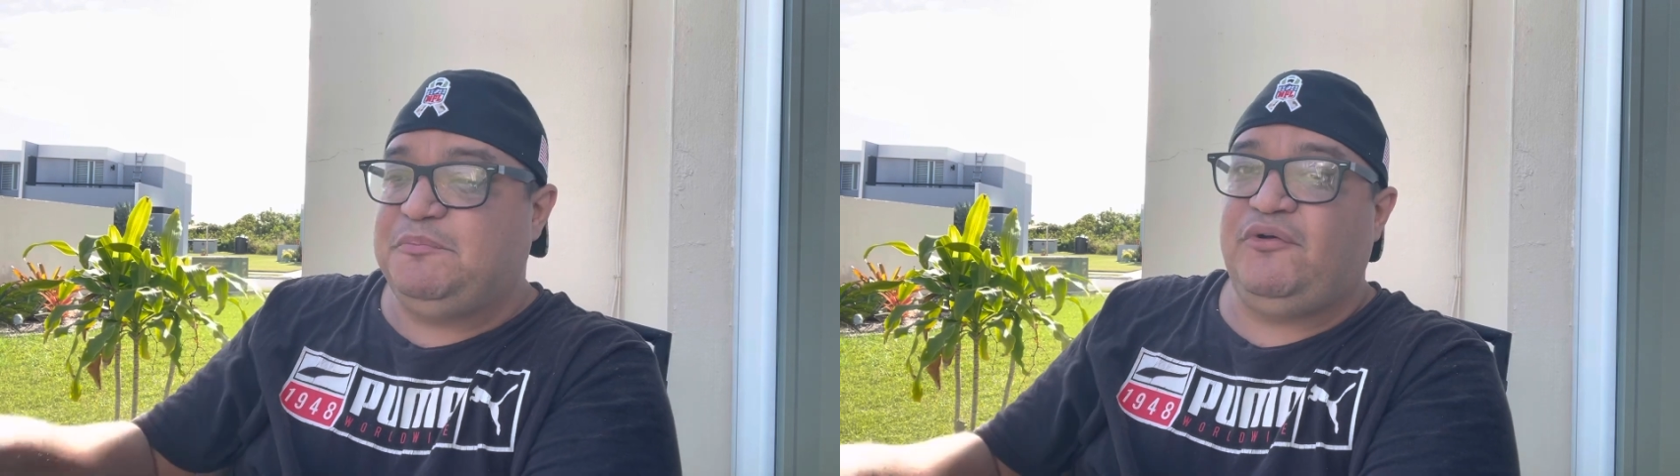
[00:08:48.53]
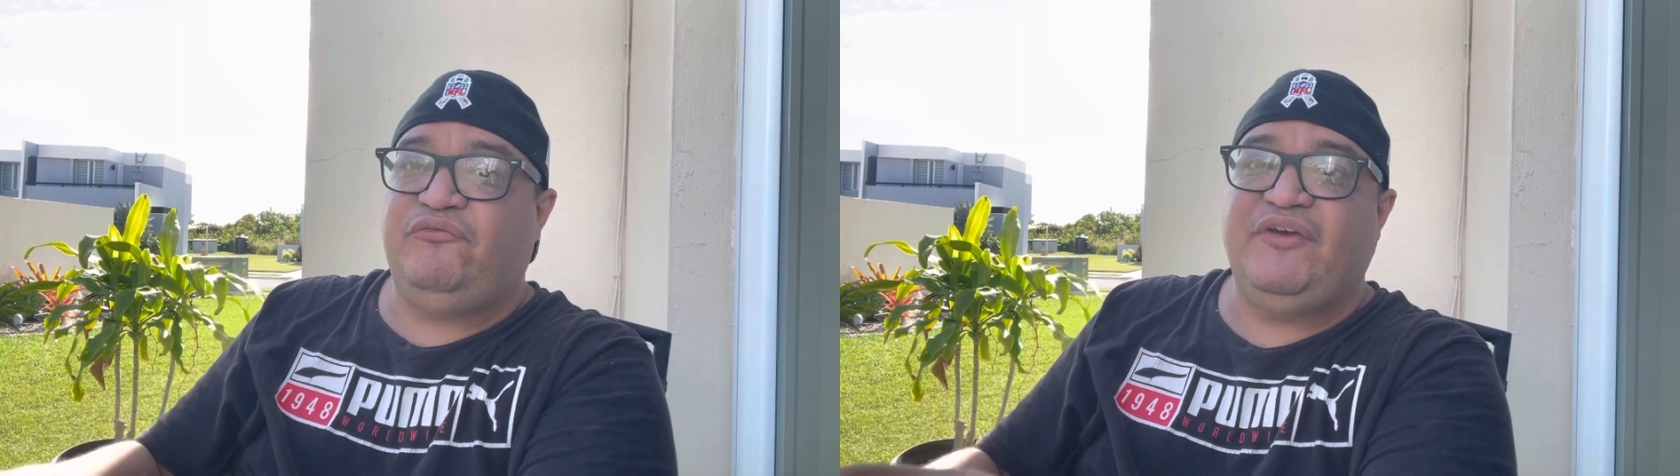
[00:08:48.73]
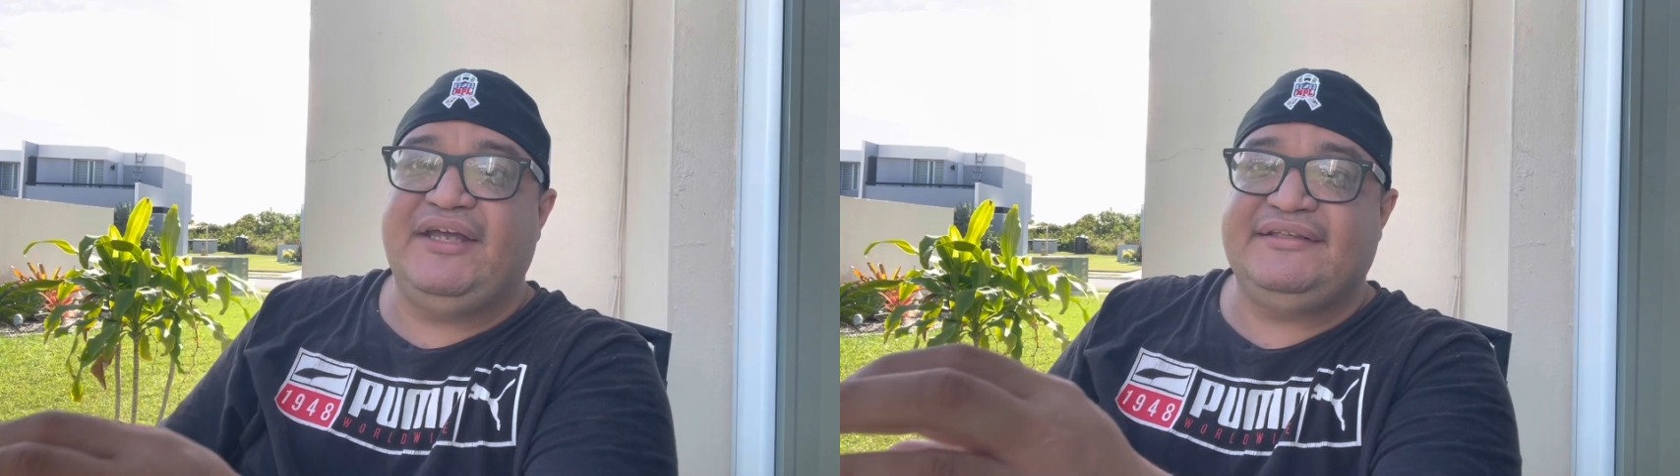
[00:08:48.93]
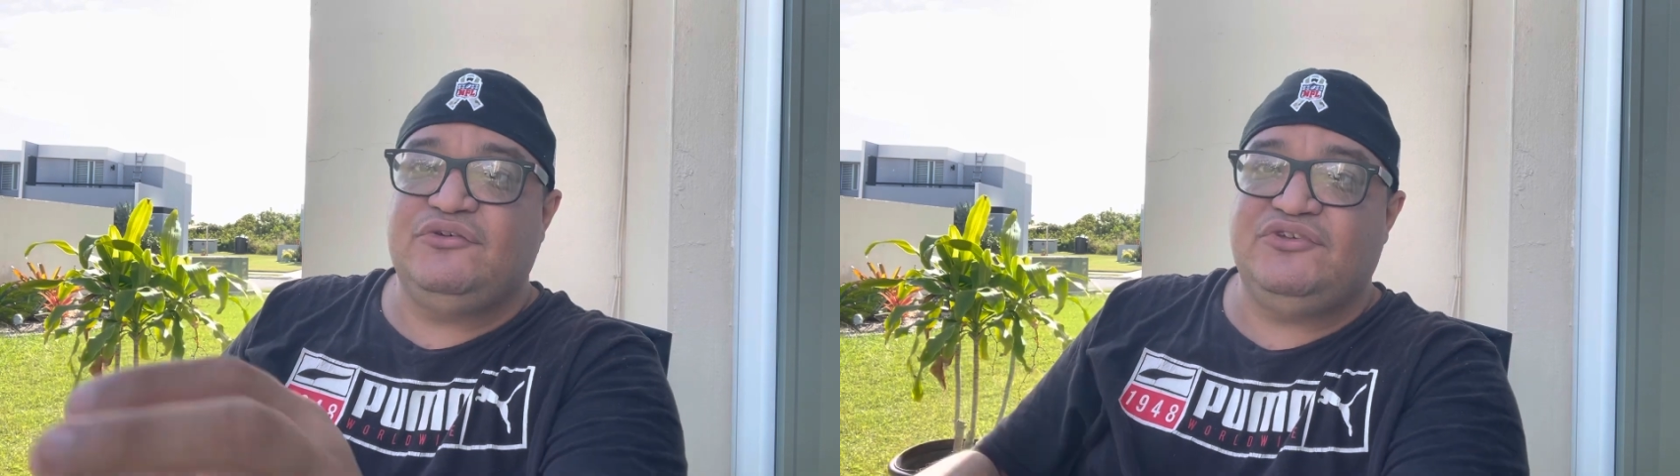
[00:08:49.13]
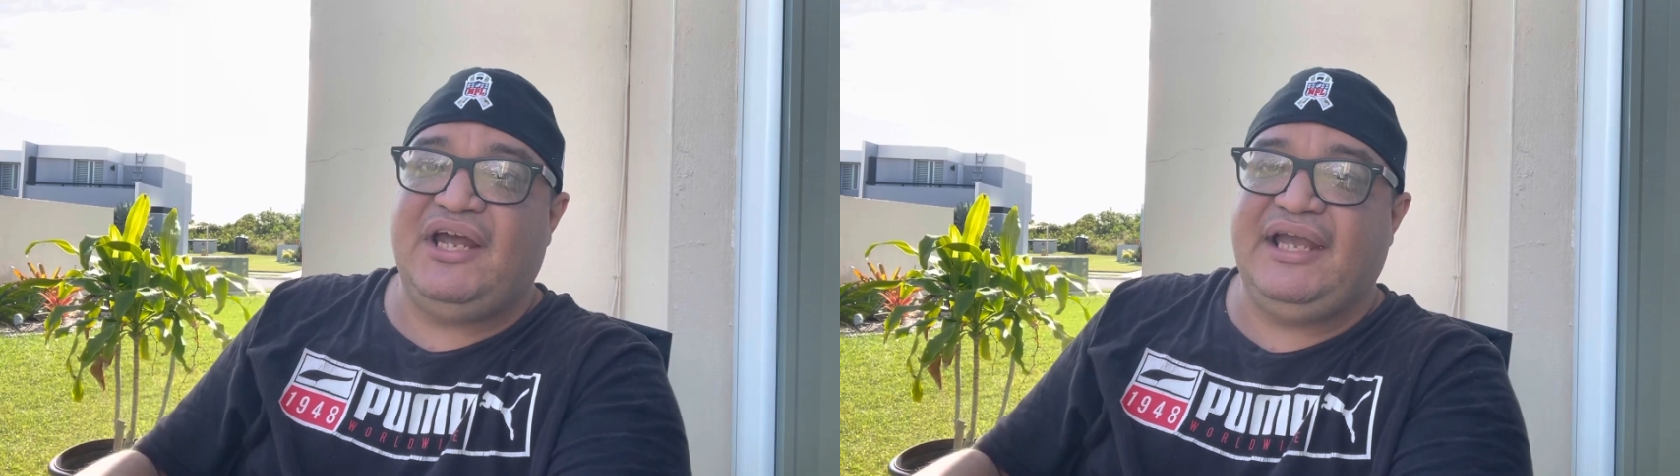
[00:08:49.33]
profeta
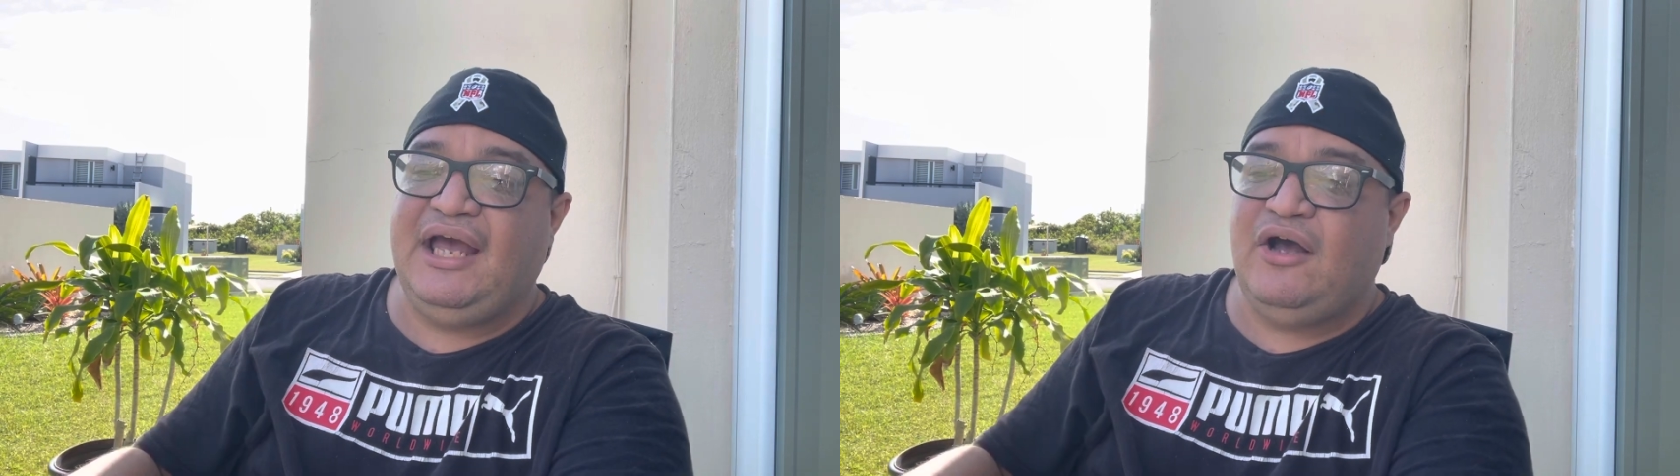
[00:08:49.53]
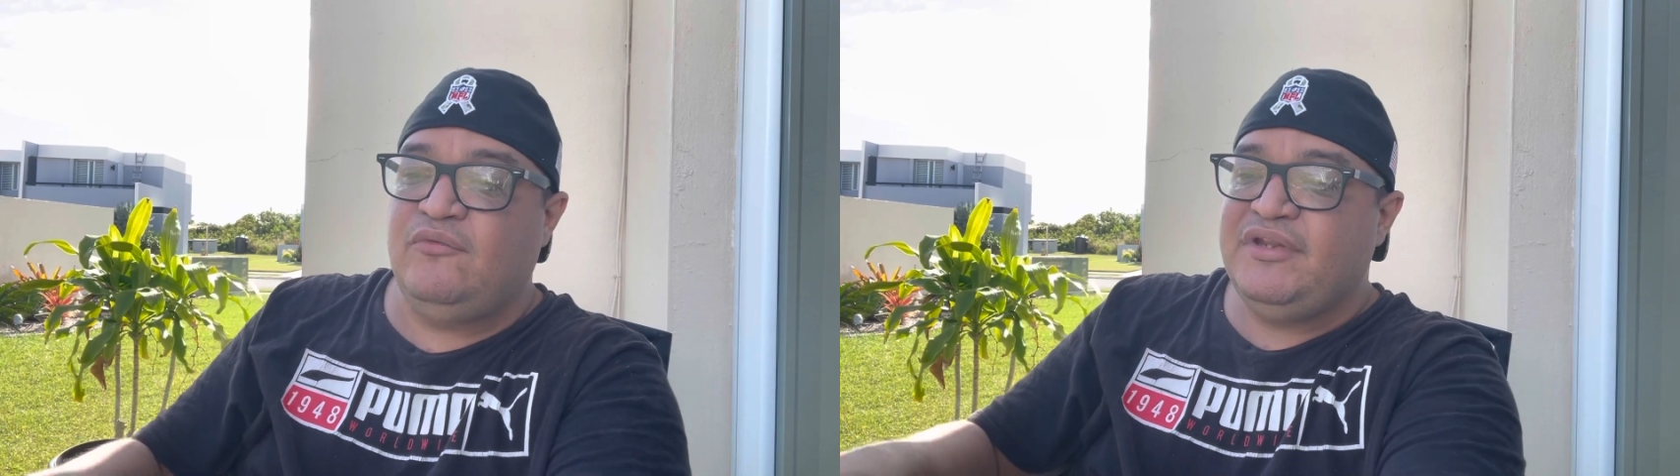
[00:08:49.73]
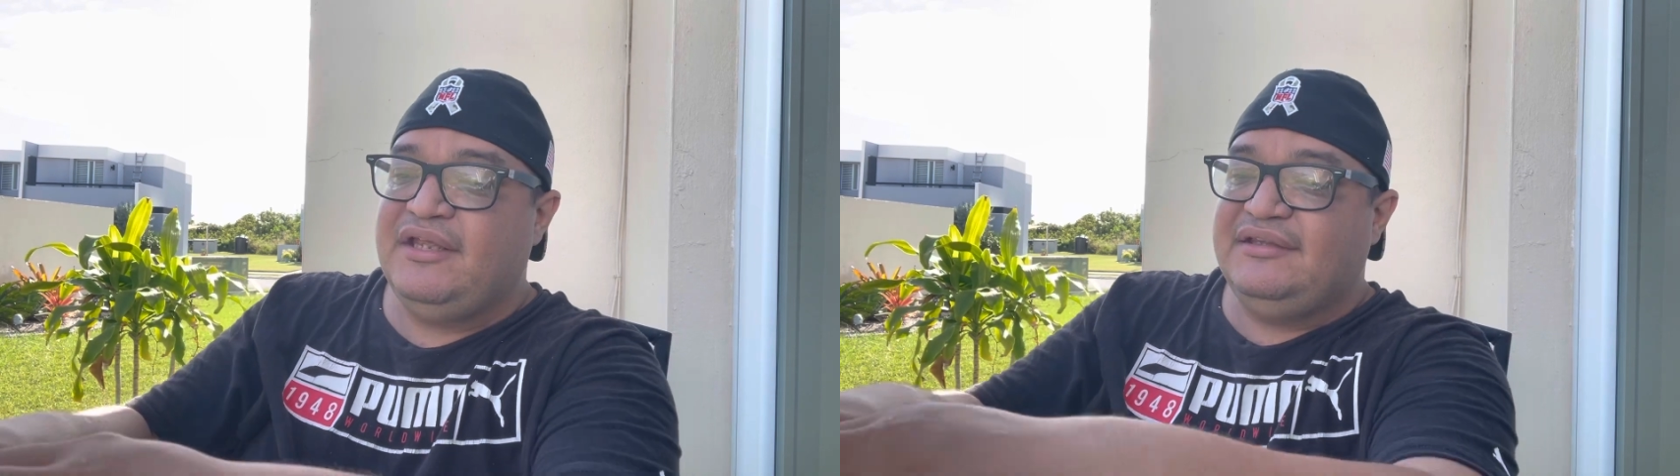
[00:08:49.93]
e o dragão